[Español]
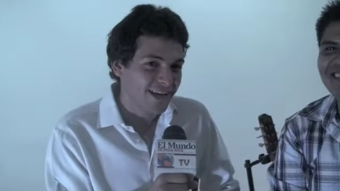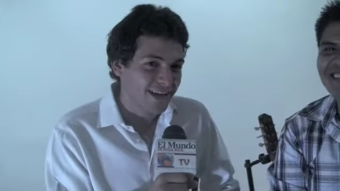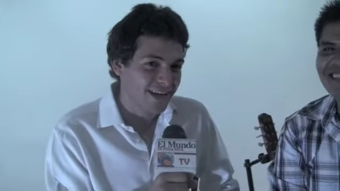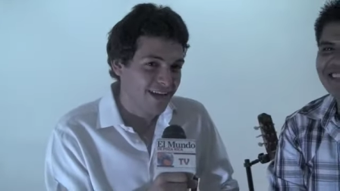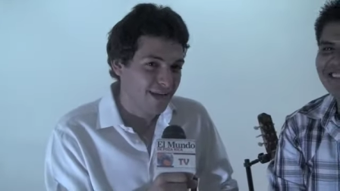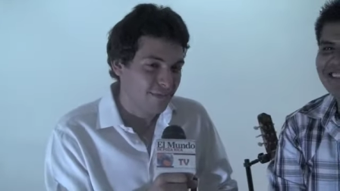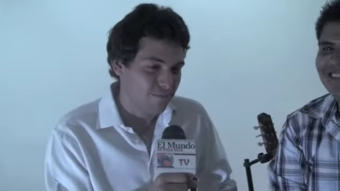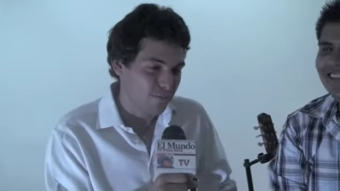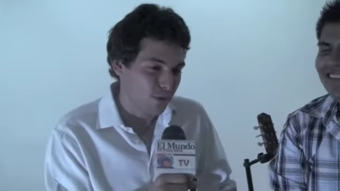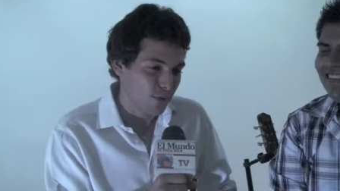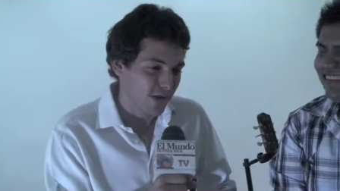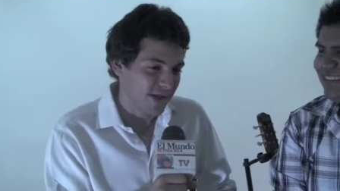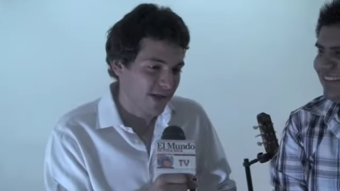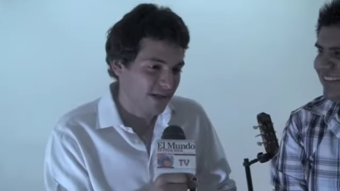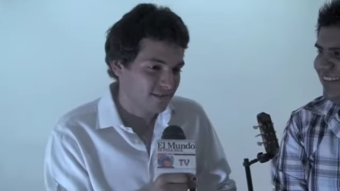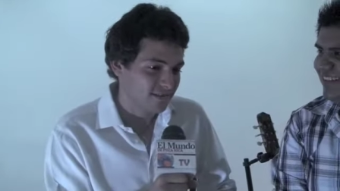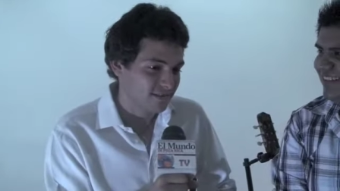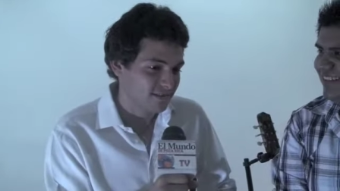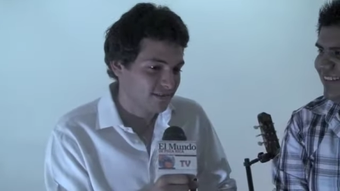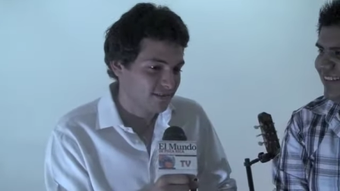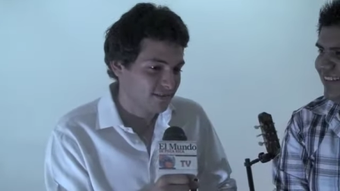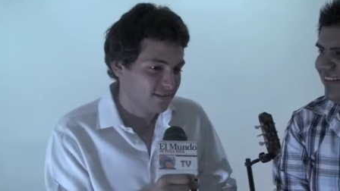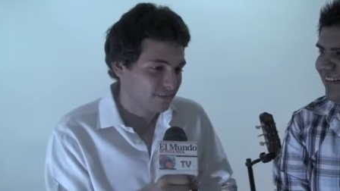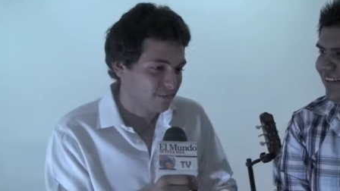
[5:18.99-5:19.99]
Y
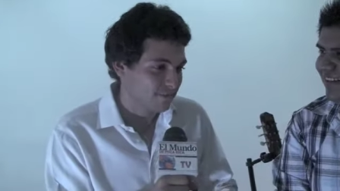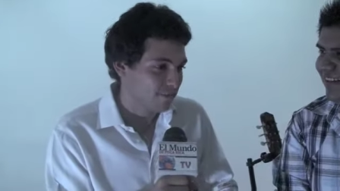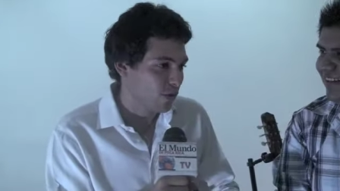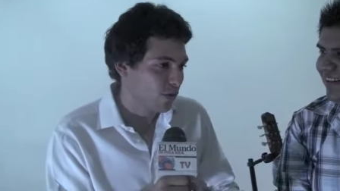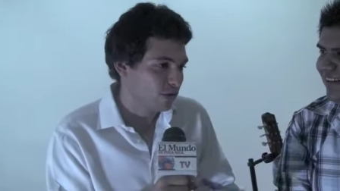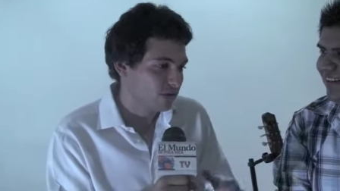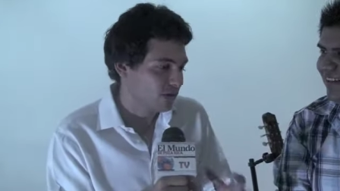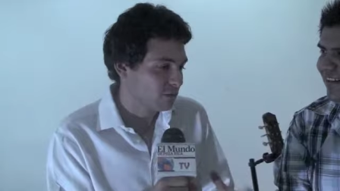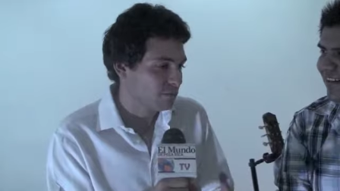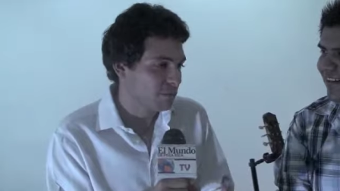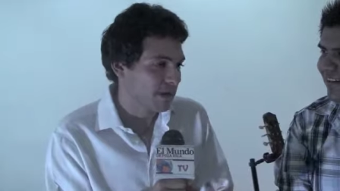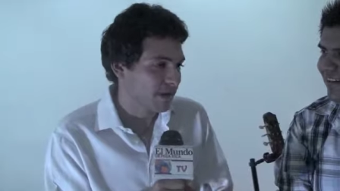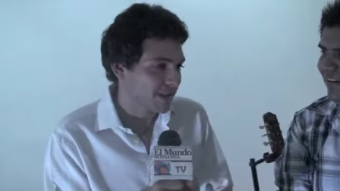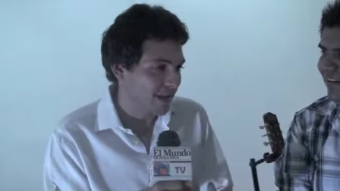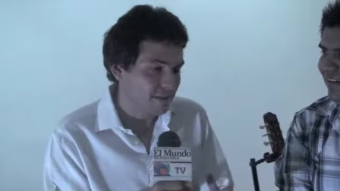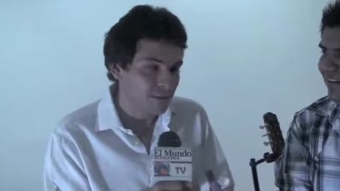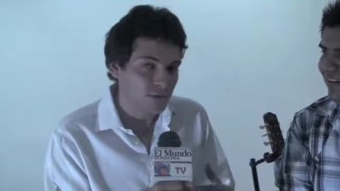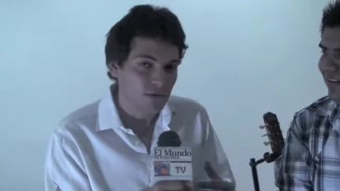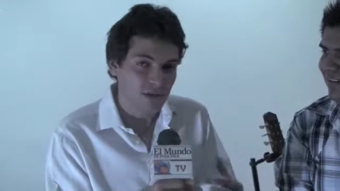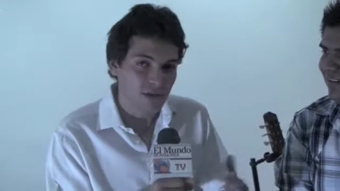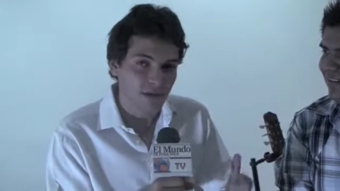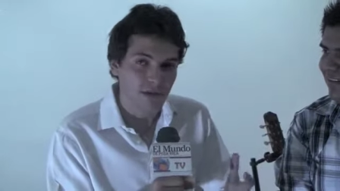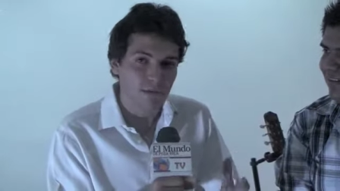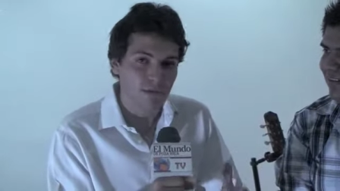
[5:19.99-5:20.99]
pues nos
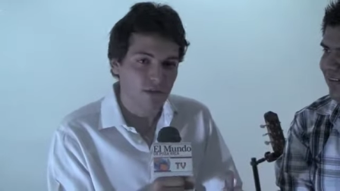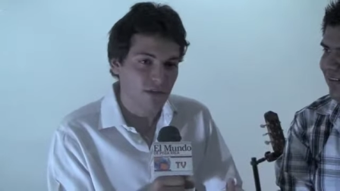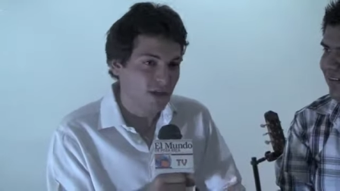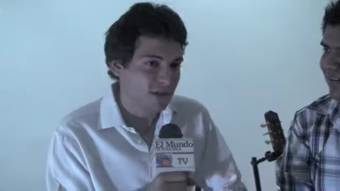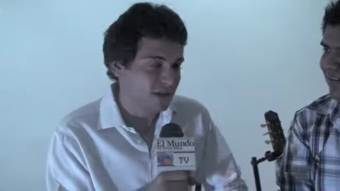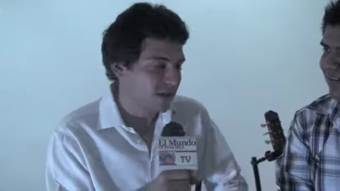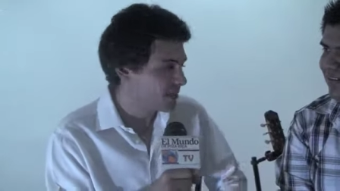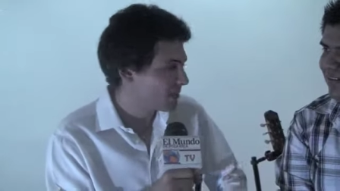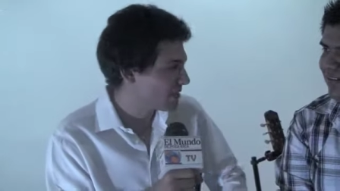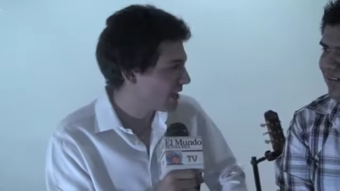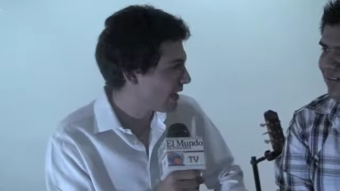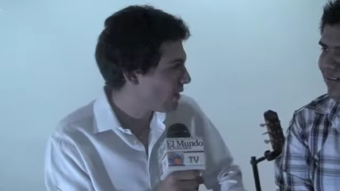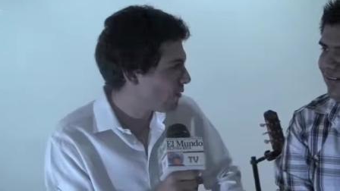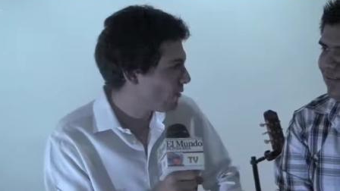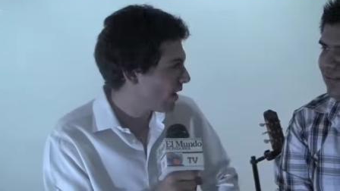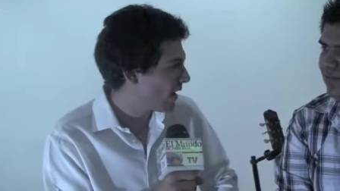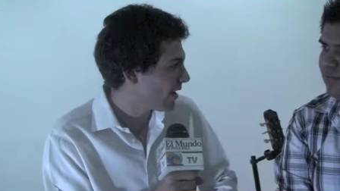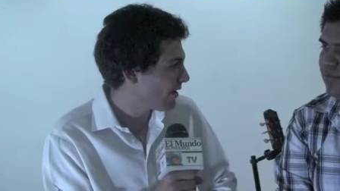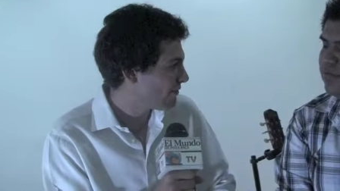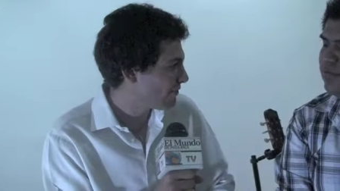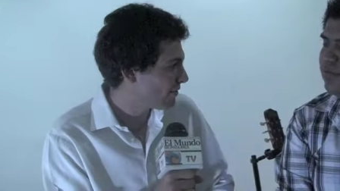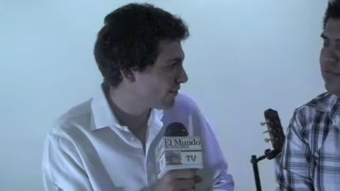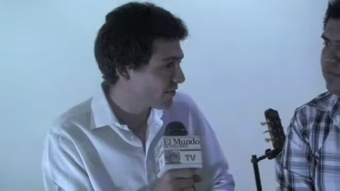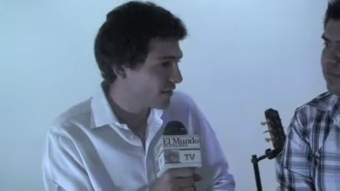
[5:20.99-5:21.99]
despertamos, íbamos en tercer
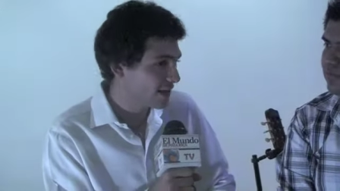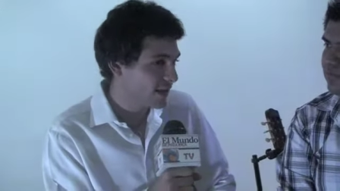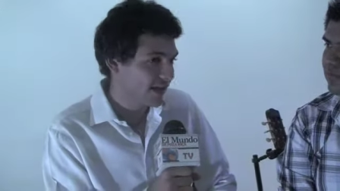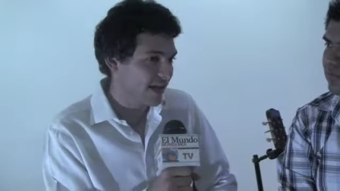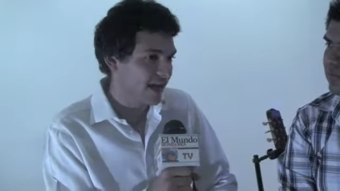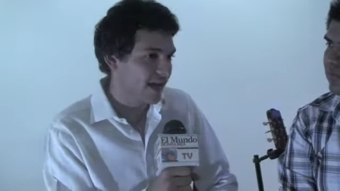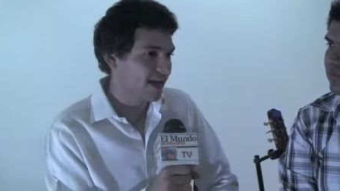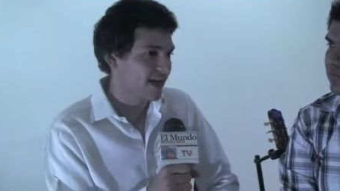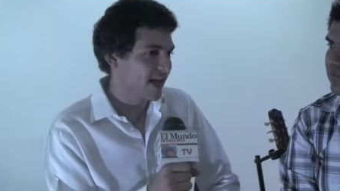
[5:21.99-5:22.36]
lugar y fue donde dije, ah,